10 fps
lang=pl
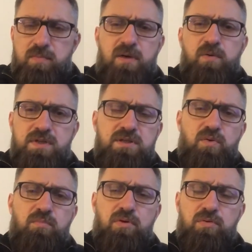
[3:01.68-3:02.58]
mało wiedzą
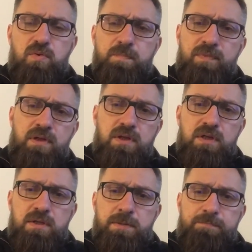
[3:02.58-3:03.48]
o Bogu,
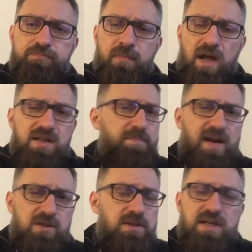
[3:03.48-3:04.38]
ale
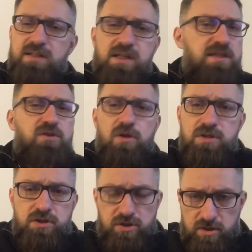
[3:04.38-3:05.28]
paradoksalnie nie
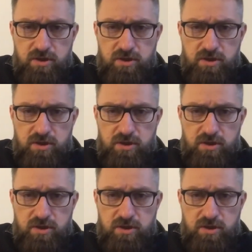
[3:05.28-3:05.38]
zgodzę się,